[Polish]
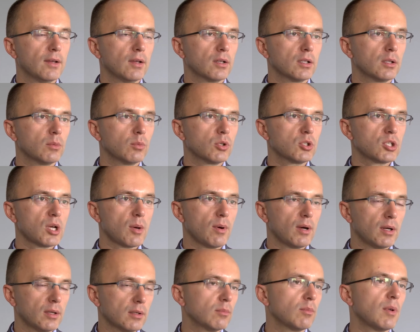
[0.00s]
gdyby
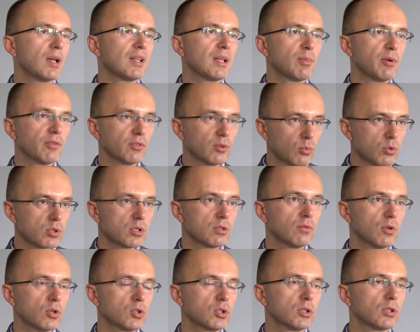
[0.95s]
chciała, ma na pewno
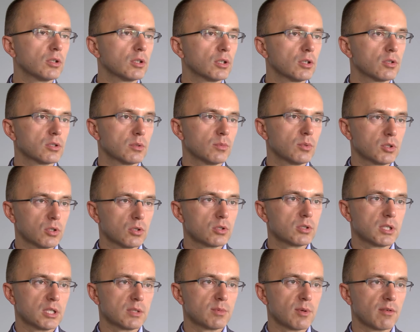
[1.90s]
możliwości do tego, żeby
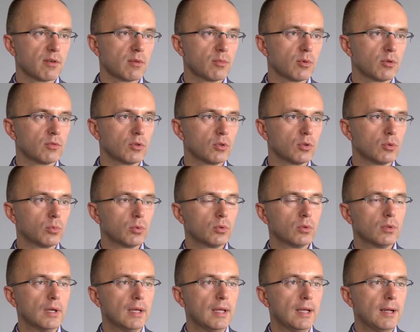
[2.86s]
skorzystać z prawa
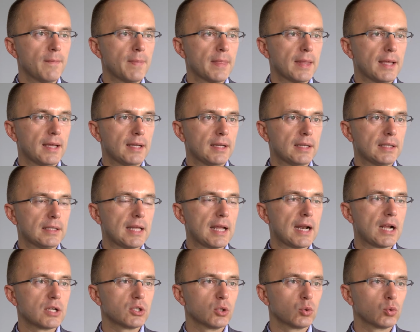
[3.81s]
pierwokupu. E,
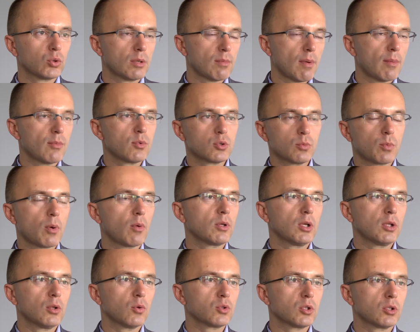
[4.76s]
na razie tutaj mamy
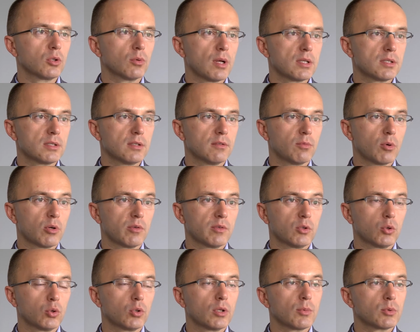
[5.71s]
zupełnie inną sytuację w
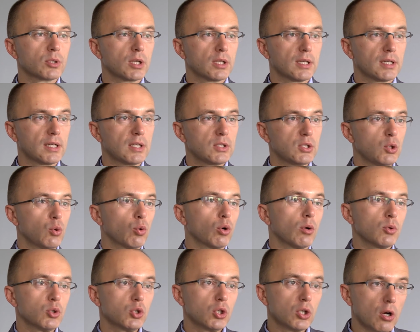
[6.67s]
porównaniu do na przykład Agencji
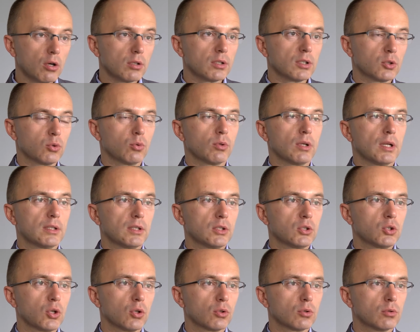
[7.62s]
Nieruchomości Rolnych, która
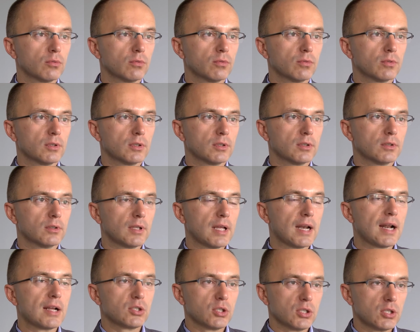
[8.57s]
tych środków e,
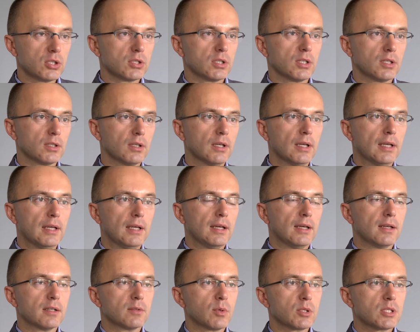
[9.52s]
na razie jeszcze
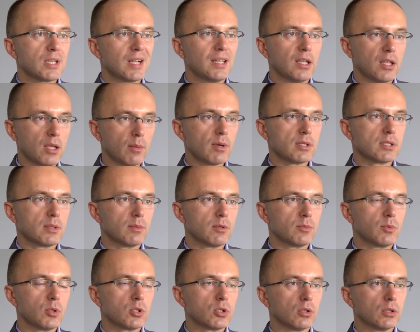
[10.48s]
e, specjalnie nie ma
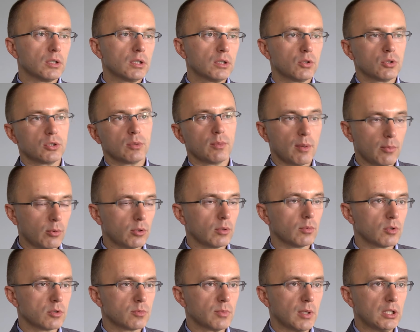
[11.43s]
zabezpieczonych. To się ma
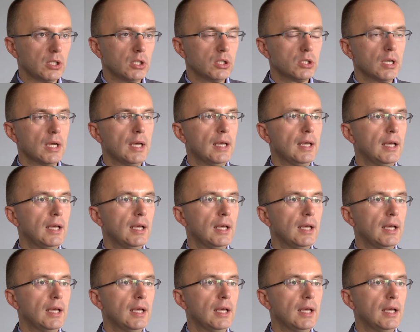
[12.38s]
podobno zmienić.